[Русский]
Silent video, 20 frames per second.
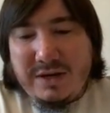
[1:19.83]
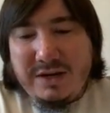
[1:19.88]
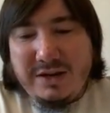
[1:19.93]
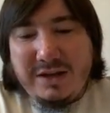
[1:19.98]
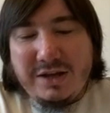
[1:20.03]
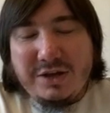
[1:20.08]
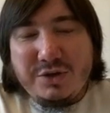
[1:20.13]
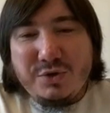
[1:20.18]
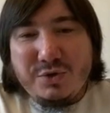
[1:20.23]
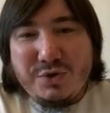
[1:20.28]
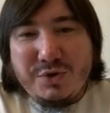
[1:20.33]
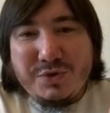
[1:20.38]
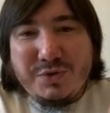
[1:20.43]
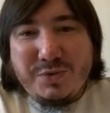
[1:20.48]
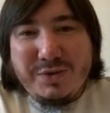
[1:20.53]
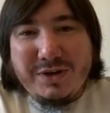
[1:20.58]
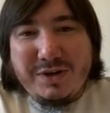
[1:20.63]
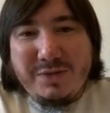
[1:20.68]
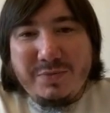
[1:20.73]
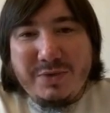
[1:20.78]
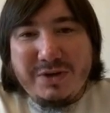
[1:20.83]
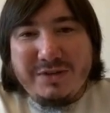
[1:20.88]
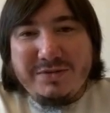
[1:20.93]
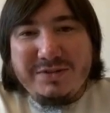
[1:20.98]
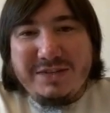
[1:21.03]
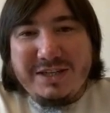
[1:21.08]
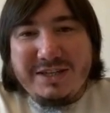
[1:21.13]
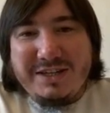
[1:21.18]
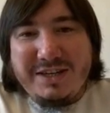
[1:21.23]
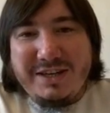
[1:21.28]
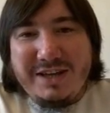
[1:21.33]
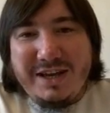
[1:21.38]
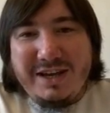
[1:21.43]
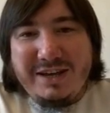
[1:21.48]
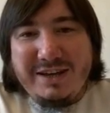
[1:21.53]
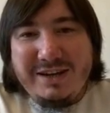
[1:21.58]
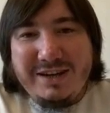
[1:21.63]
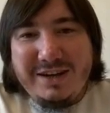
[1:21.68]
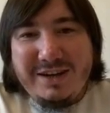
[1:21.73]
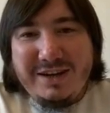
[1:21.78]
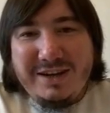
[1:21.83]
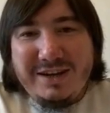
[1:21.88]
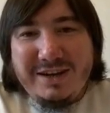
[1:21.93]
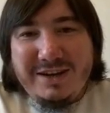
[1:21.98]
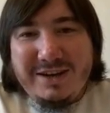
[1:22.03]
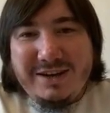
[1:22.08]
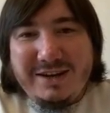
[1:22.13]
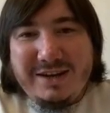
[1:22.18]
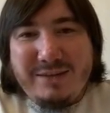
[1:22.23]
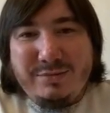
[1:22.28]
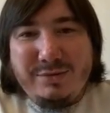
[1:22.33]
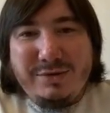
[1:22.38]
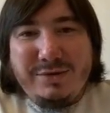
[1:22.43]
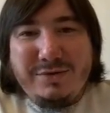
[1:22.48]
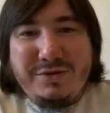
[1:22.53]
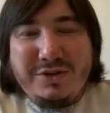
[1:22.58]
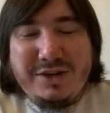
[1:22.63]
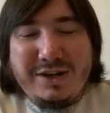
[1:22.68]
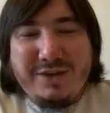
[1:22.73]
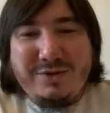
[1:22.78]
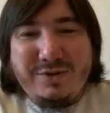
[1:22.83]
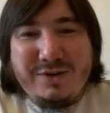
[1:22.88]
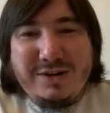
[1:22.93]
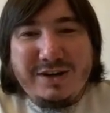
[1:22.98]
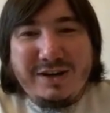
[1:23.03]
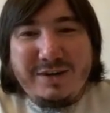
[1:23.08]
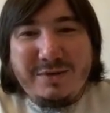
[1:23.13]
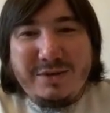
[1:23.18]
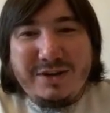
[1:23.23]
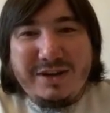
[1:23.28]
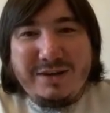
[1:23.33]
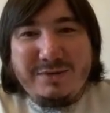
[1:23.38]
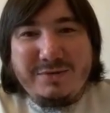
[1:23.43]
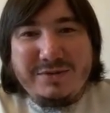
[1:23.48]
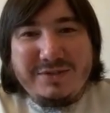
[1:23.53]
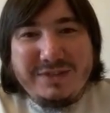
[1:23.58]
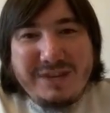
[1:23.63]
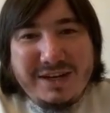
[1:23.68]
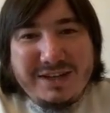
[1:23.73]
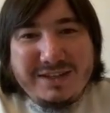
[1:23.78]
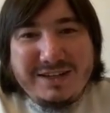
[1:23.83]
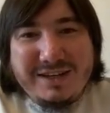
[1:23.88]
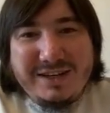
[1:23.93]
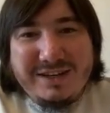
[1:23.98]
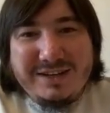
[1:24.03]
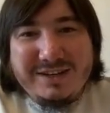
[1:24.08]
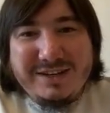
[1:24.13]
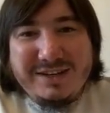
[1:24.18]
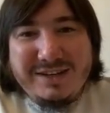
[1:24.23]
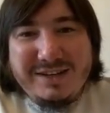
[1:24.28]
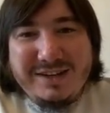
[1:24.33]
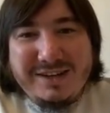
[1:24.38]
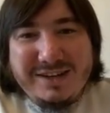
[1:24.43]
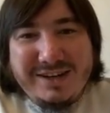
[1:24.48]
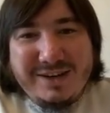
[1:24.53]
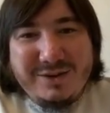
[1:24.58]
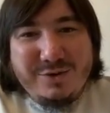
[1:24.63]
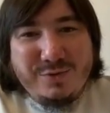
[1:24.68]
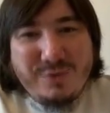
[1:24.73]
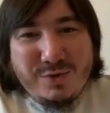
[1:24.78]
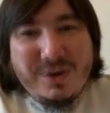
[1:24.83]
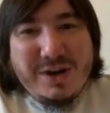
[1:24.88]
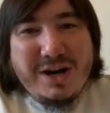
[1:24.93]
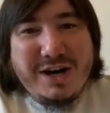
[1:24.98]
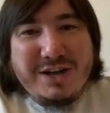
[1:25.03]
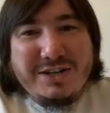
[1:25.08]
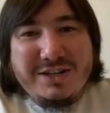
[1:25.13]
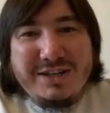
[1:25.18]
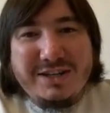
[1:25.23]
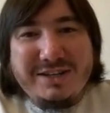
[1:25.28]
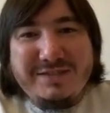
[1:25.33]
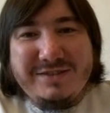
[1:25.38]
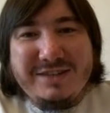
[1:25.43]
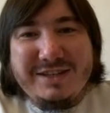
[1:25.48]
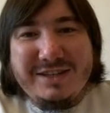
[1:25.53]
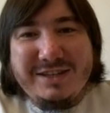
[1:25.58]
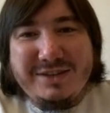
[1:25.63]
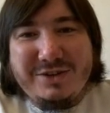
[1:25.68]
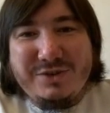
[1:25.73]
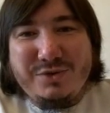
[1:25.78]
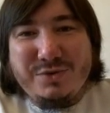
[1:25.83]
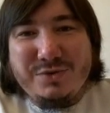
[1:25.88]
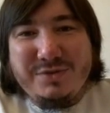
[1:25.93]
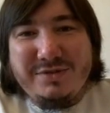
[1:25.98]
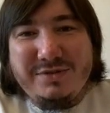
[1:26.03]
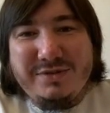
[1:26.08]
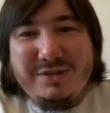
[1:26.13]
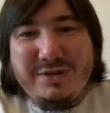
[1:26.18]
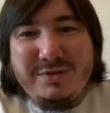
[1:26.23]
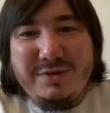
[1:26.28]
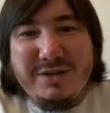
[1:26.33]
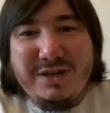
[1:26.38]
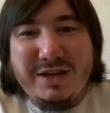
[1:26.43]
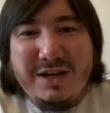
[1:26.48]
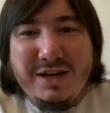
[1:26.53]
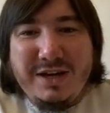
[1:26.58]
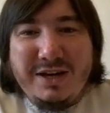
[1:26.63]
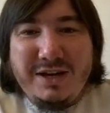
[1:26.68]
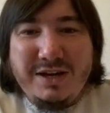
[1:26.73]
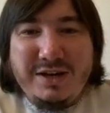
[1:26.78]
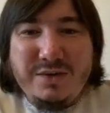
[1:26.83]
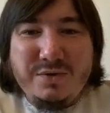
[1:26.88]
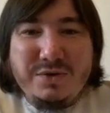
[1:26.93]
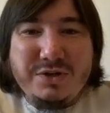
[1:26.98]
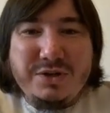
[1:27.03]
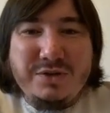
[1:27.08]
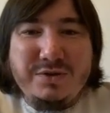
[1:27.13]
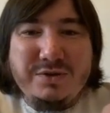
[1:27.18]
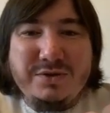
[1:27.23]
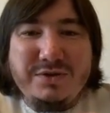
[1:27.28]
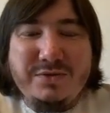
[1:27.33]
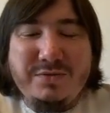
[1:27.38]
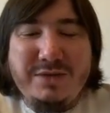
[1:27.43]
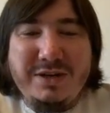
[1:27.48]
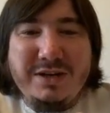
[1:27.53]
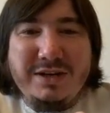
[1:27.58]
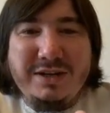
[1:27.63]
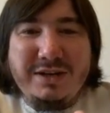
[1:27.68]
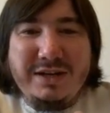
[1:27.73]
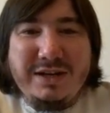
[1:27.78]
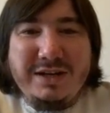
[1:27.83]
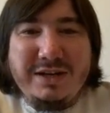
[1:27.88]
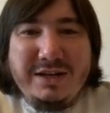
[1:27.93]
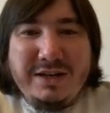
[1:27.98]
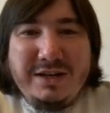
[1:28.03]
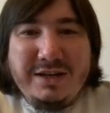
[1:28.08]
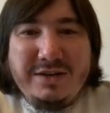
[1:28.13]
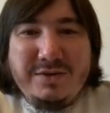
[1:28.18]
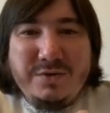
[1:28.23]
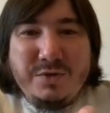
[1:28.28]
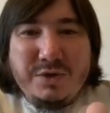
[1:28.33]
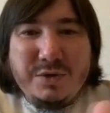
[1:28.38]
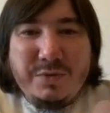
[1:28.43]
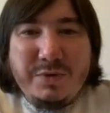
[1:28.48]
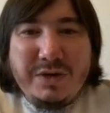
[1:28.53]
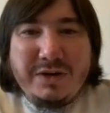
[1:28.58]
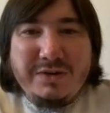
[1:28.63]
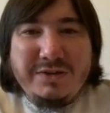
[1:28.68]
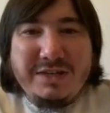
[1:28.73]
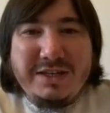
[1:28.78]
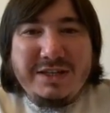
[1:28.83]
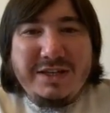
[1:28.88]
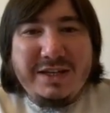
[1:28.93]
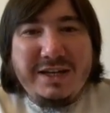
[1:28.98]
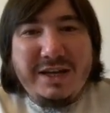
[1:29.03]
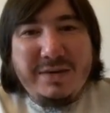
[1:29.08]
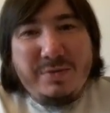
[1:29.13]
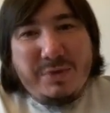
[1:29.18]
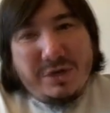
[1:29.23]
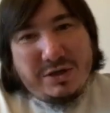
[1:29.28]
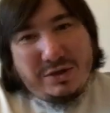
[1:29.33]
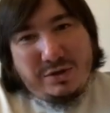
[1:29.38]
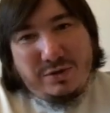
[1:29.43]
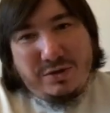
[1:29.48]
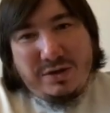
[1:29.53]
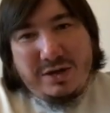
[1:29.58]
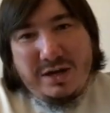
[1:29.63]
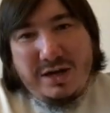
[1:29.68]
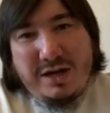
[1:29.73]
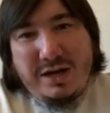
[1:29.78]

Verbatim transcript: И также уже, субхану, первые 10 дней, как будто вчера только Рамадан мы встретили, и я думаю, каждый из вас это чувствует себе, и уже он, субханаллах, уже первые 10 дней прошло.